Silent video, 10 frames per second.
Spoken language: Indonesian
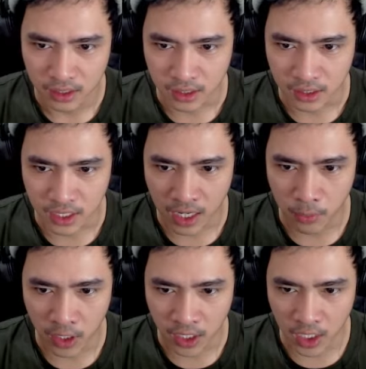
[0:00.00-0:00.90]
Kita nggak
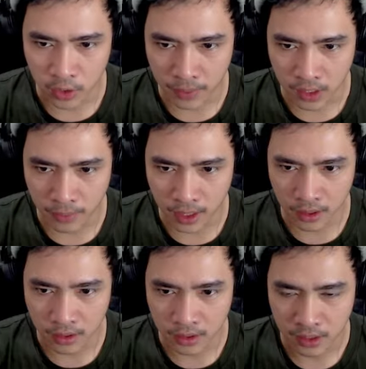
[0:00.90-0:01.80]
boleh ngeluh teman-teman.
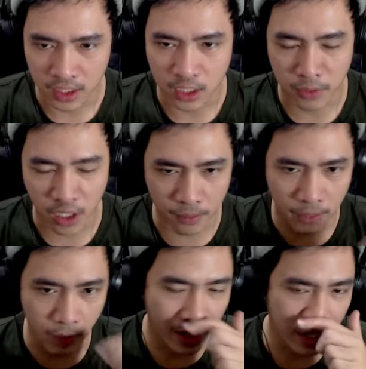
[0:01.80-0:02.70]
Kita harus pergi ke
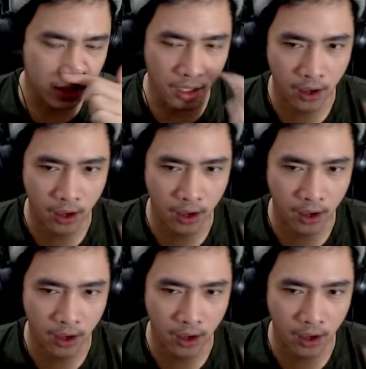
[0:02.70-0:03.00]
bawah lagi.